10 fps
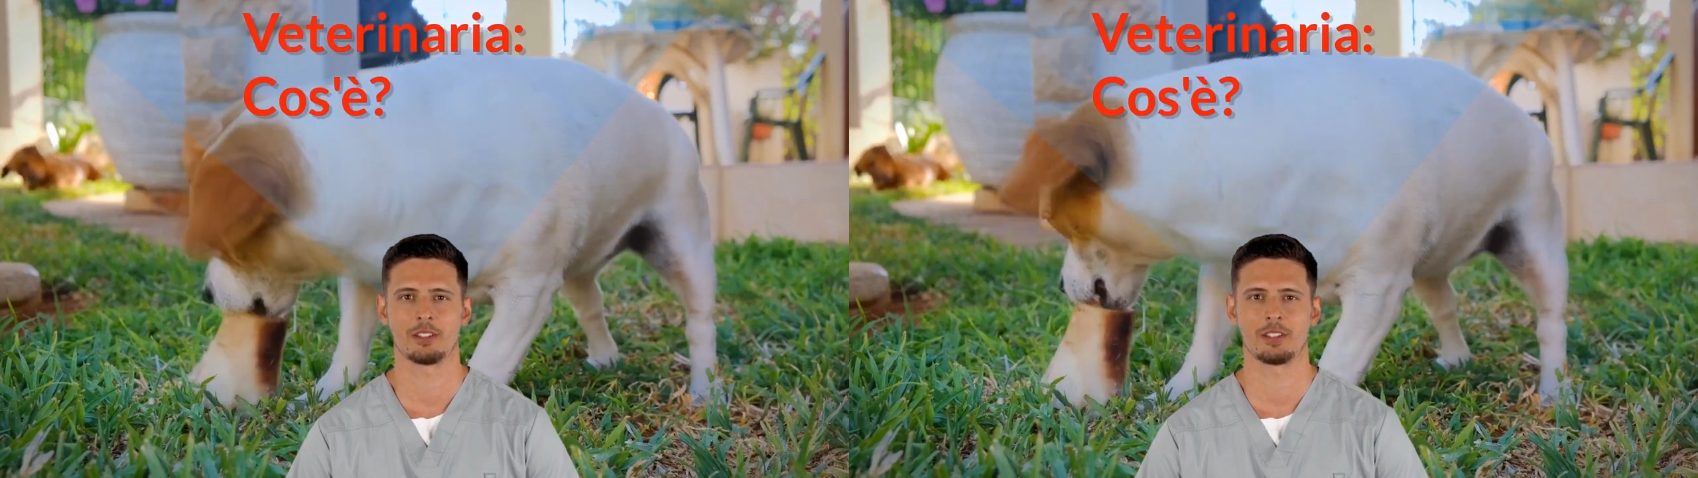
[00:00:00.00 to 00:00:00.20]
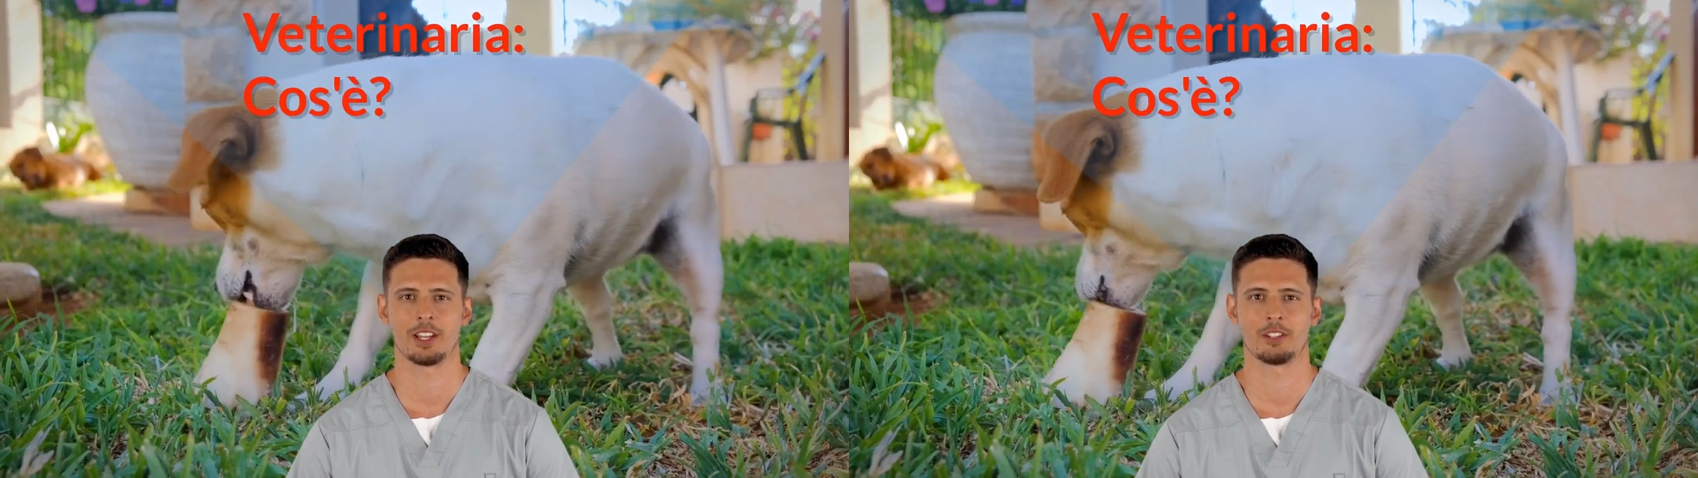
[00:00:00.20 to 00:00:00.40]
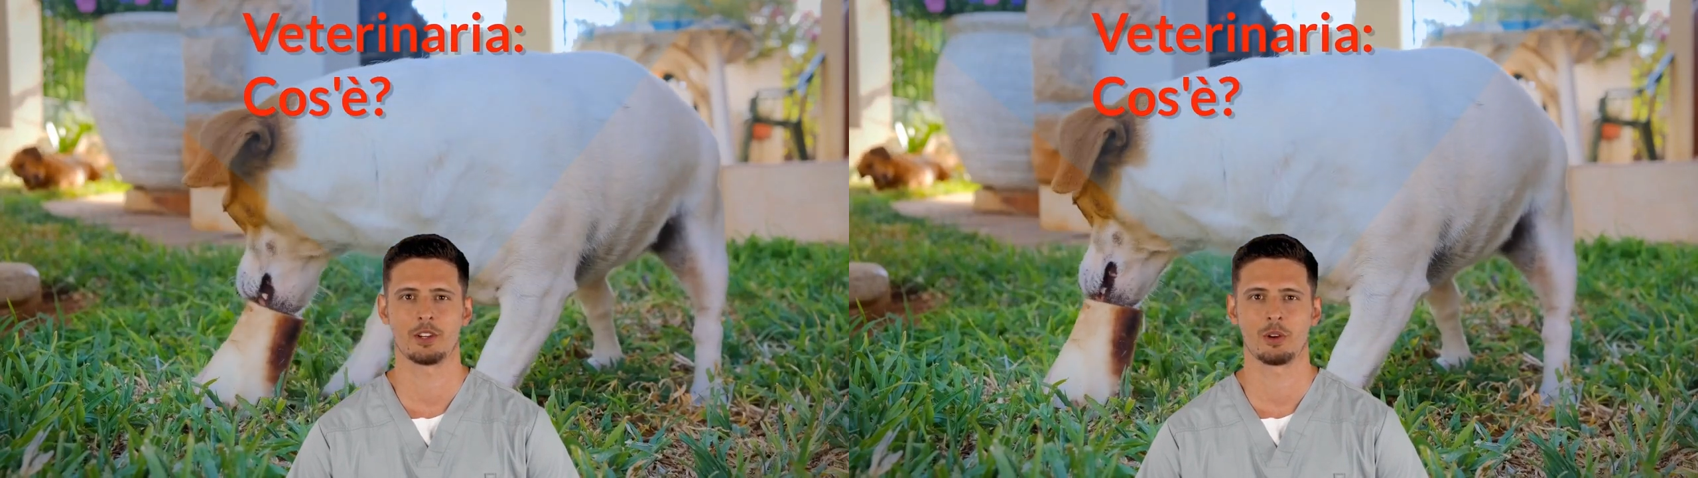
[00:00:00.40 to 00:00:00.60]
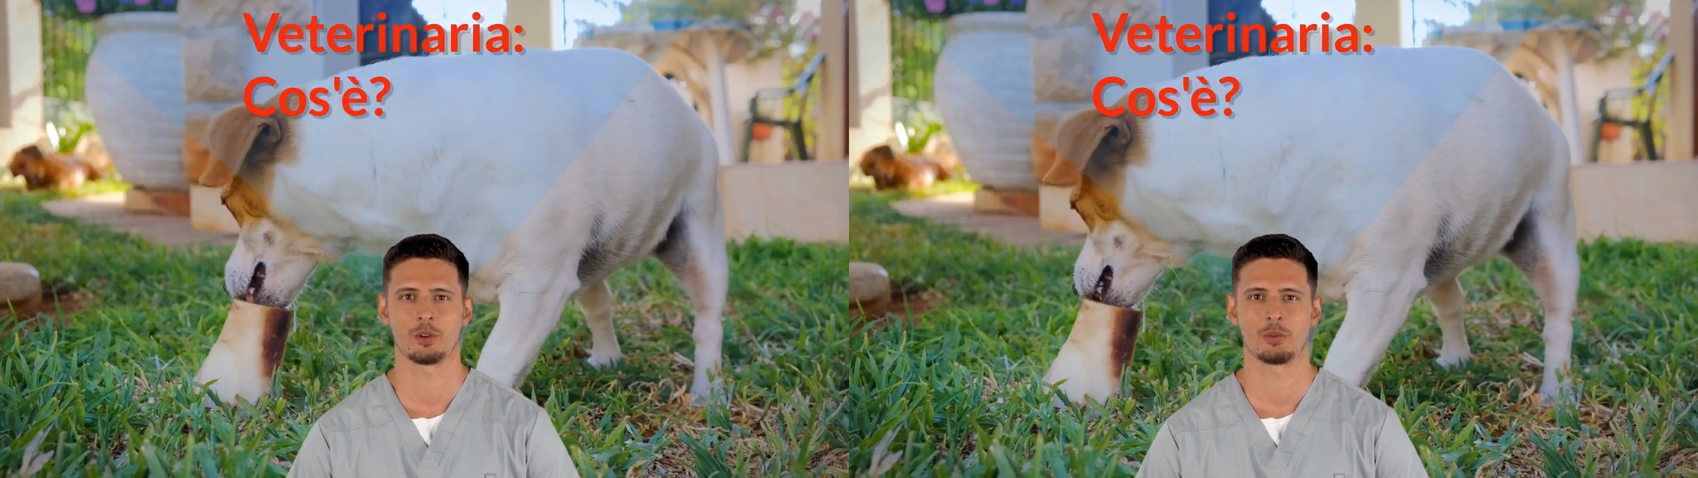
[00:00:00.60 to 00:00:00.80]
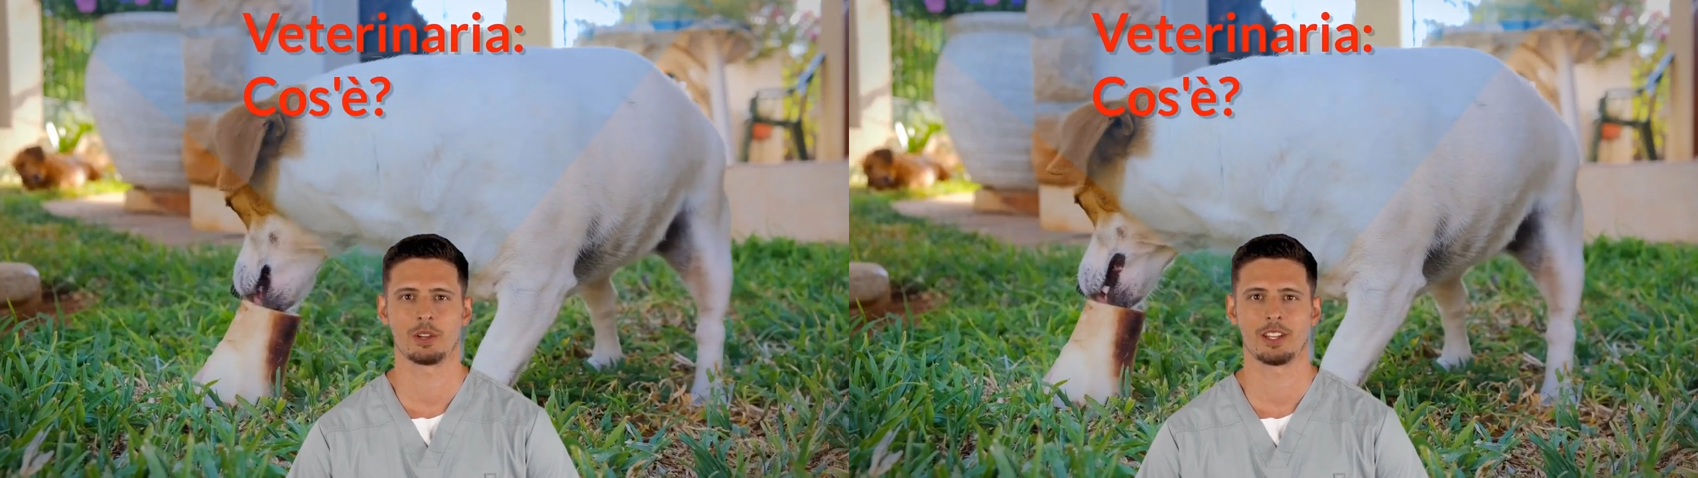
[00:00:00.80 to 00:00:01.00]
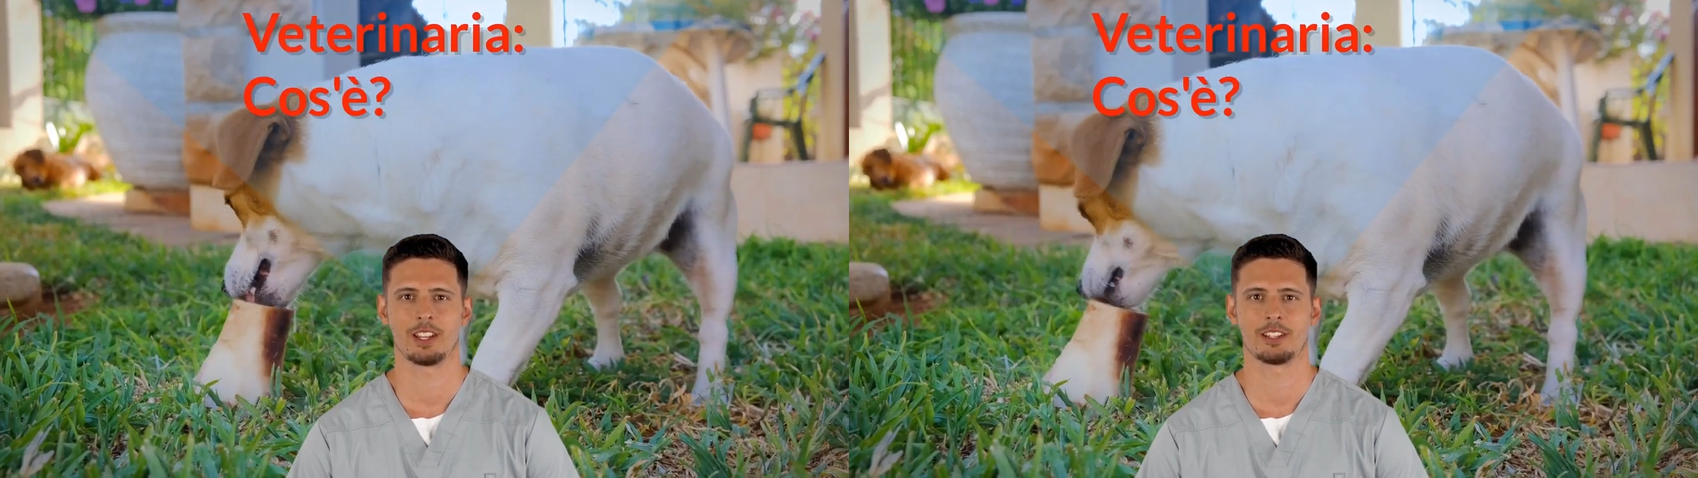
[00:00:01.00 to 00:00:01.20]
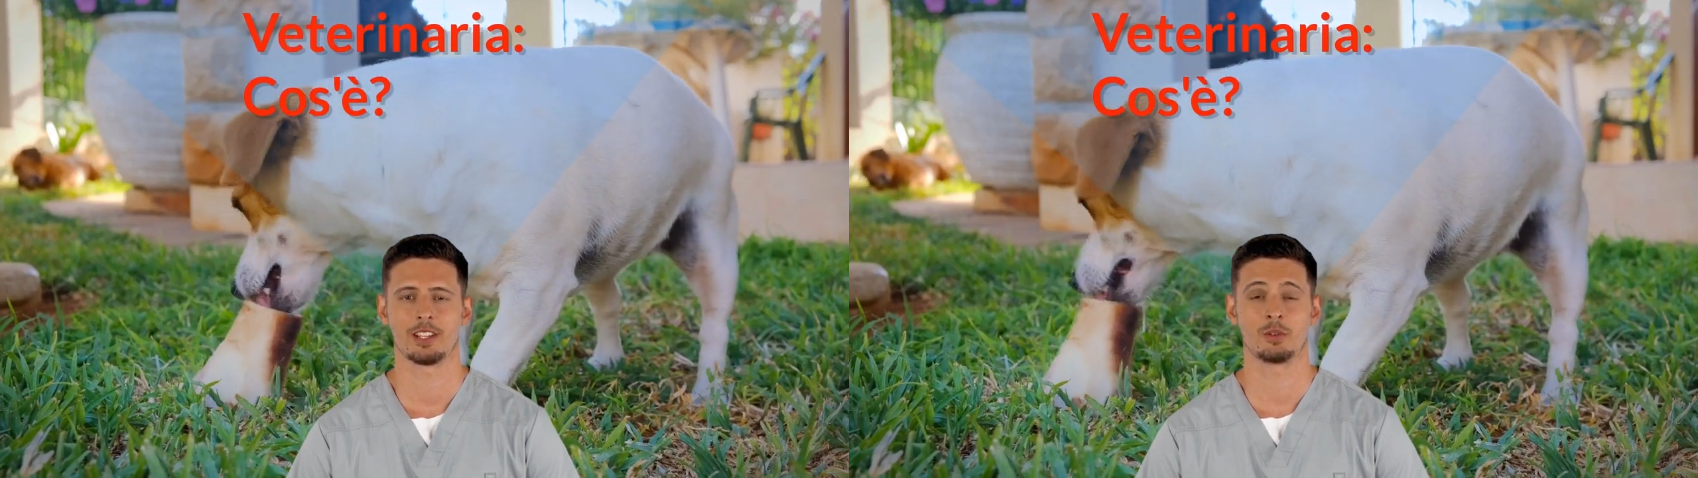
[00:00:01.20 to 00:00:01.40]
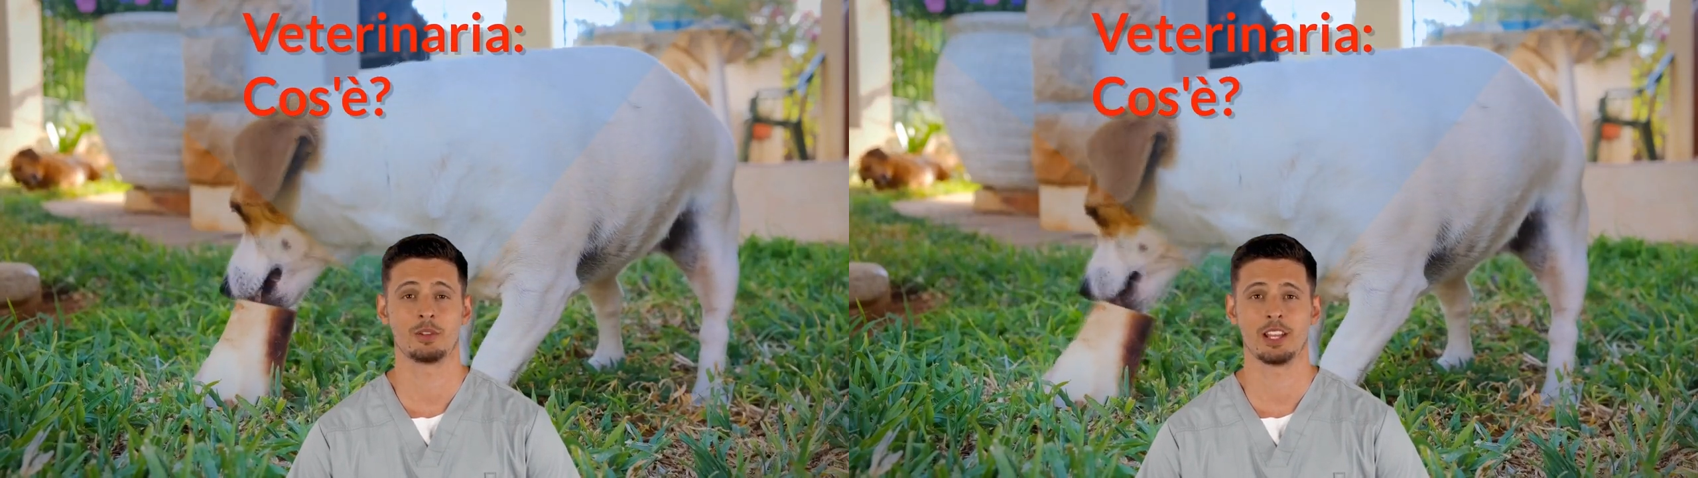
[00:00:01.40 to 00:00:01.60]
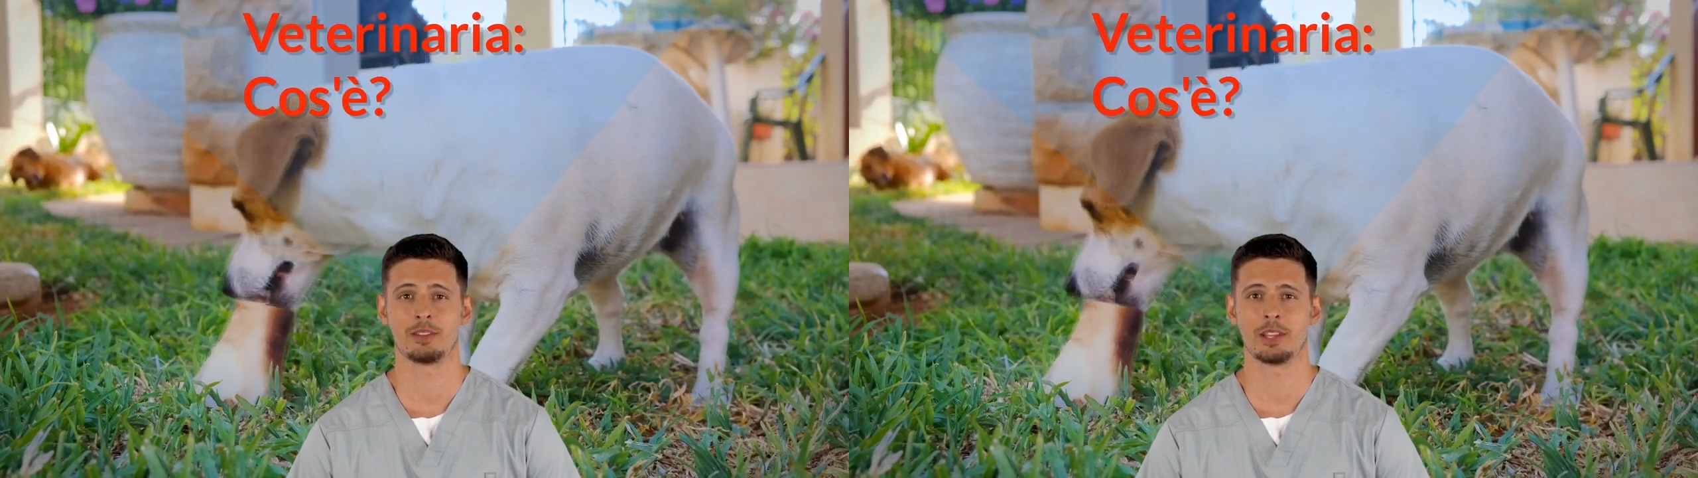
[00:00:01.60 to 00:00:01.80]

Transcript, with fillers: che si occupa della salute